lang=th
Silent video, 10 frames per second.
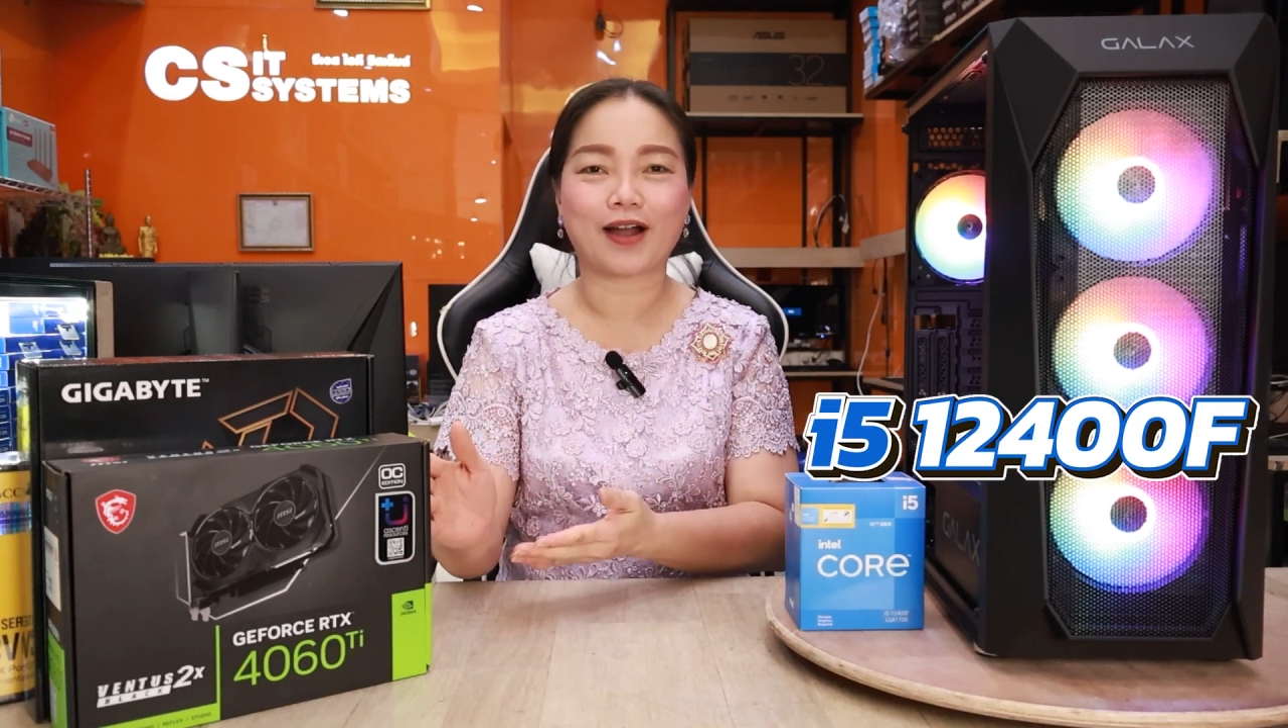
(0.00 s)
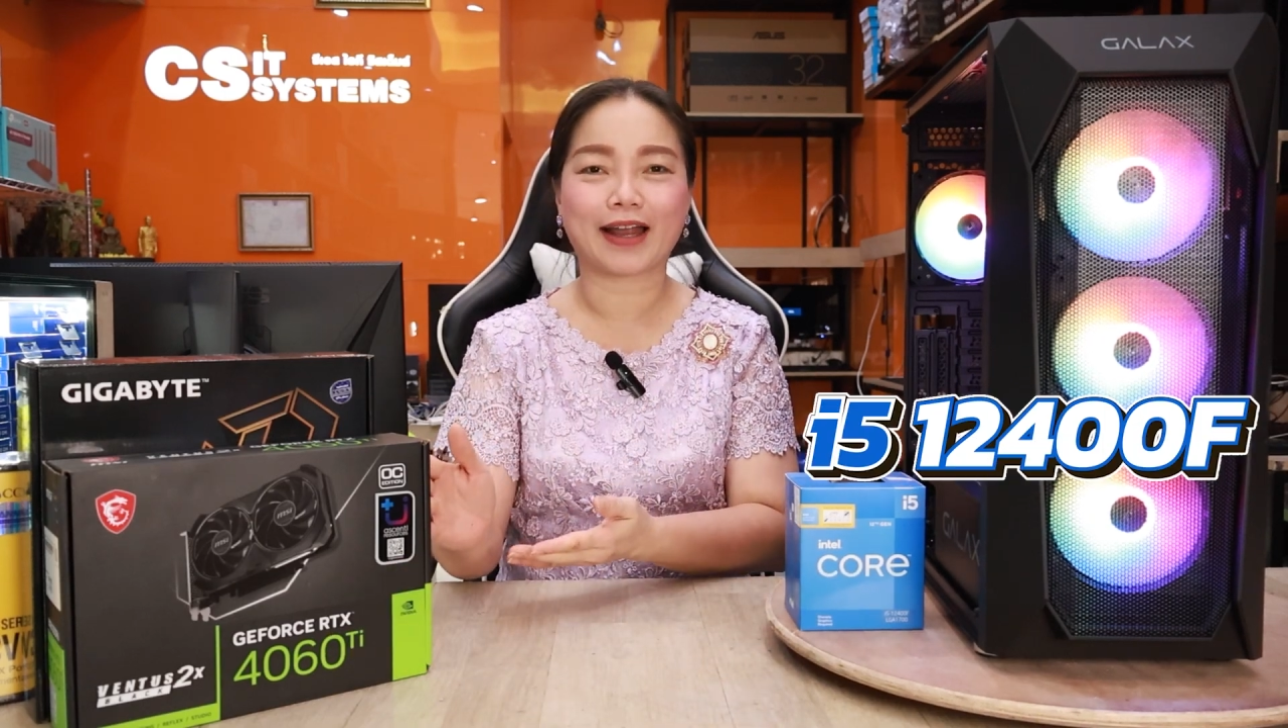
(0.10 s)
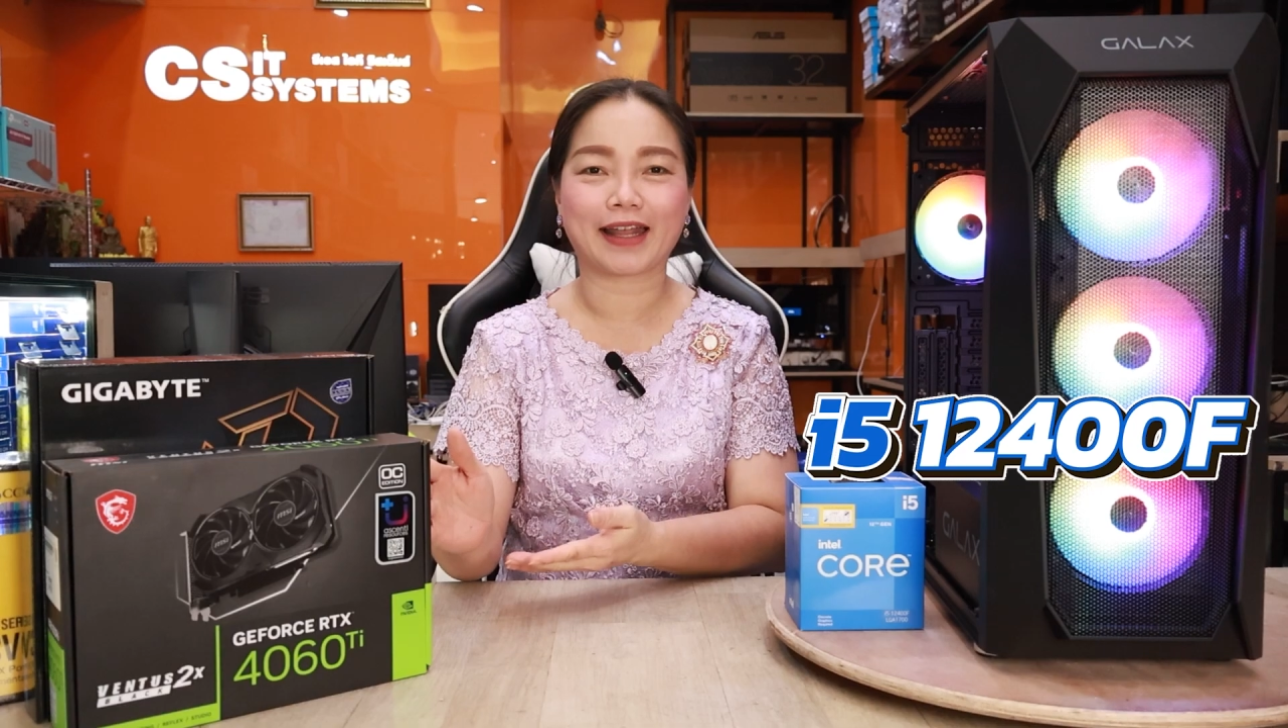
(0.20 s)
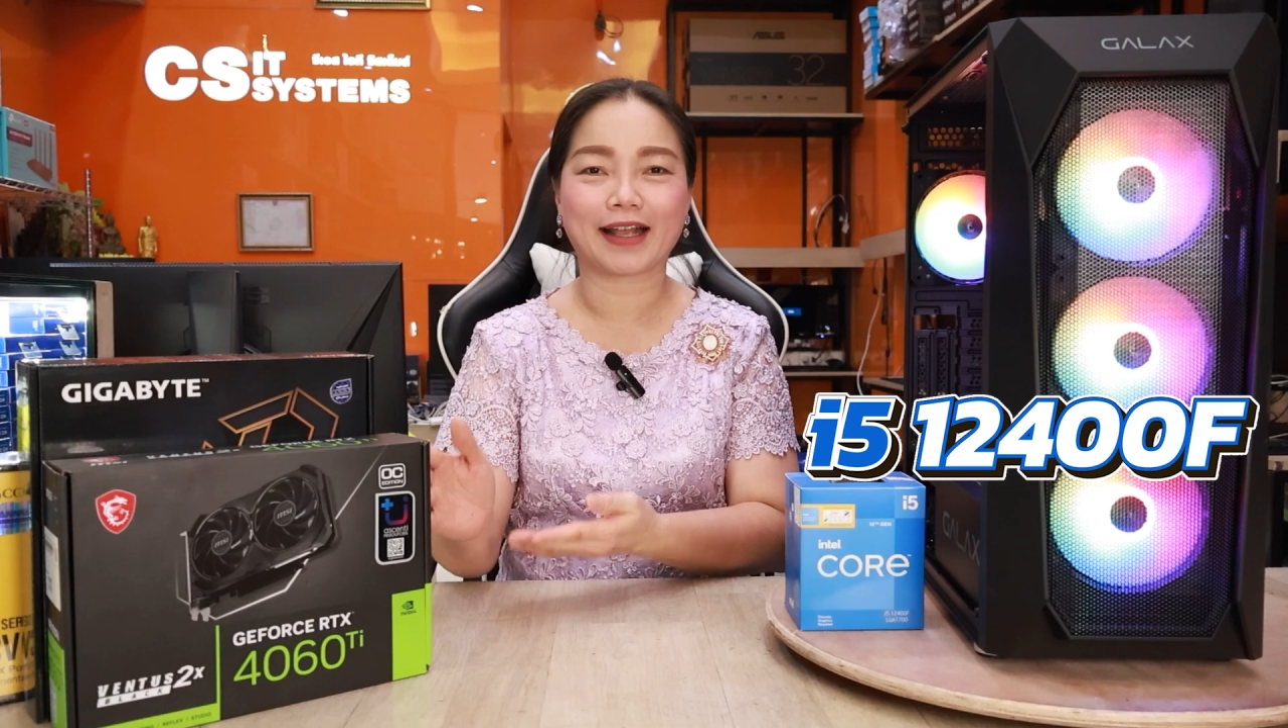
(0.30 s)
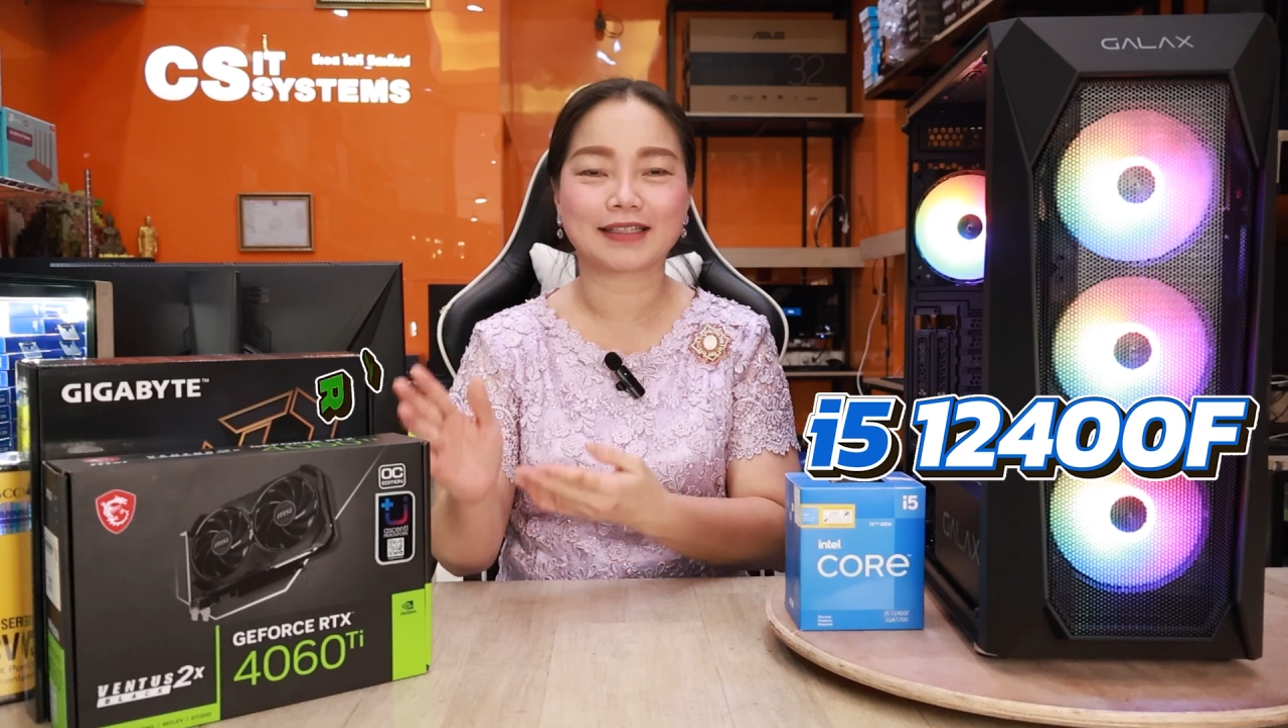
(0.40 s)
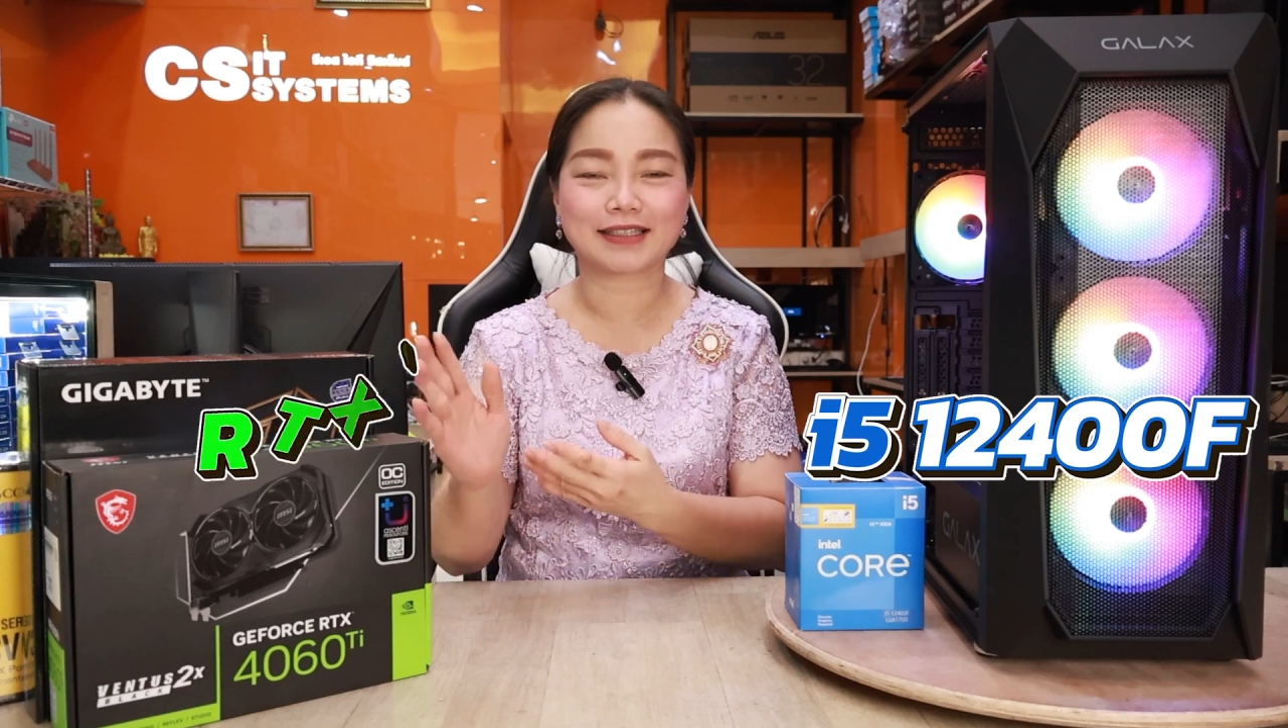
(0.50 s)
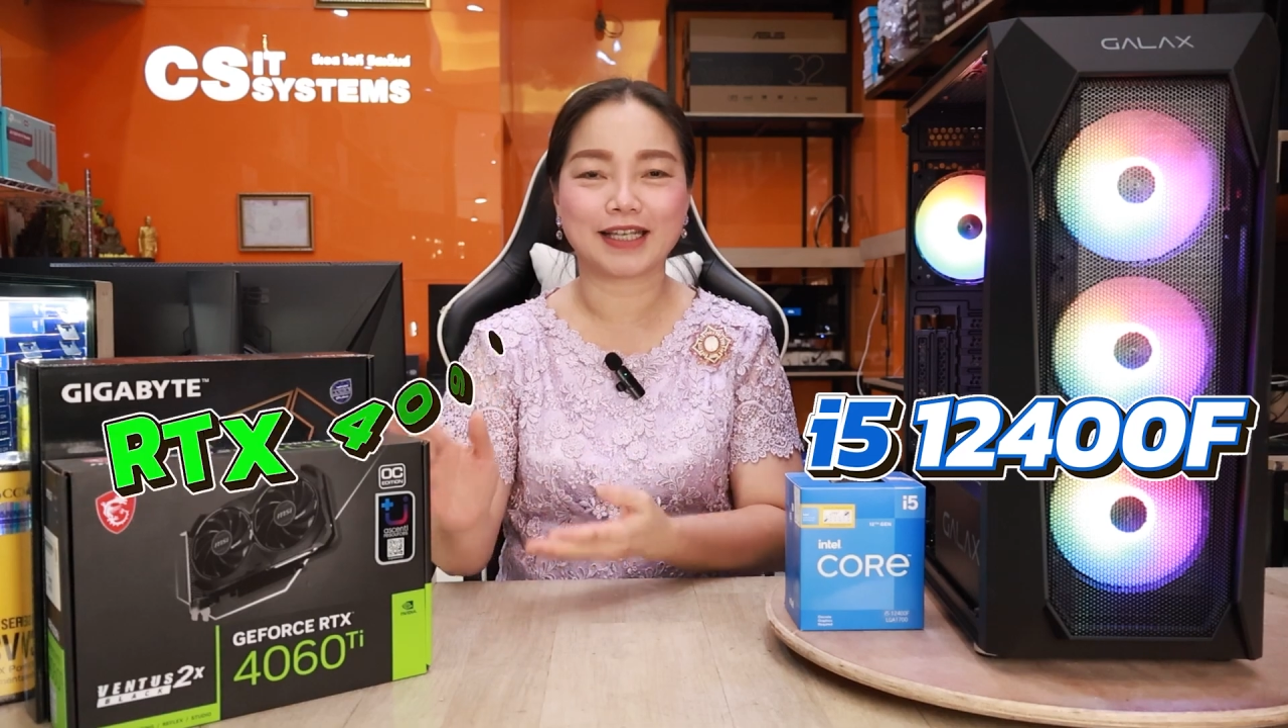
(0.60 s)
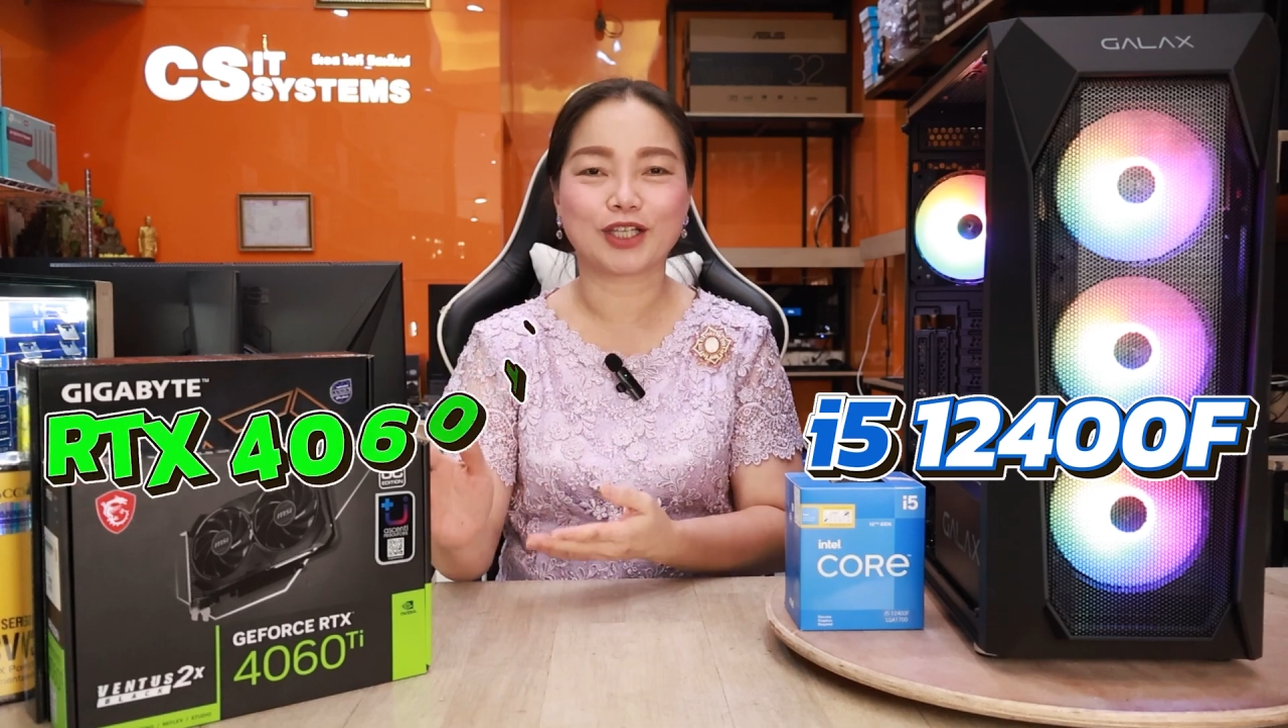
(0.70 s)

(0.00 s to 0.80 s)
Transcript: จอ RTX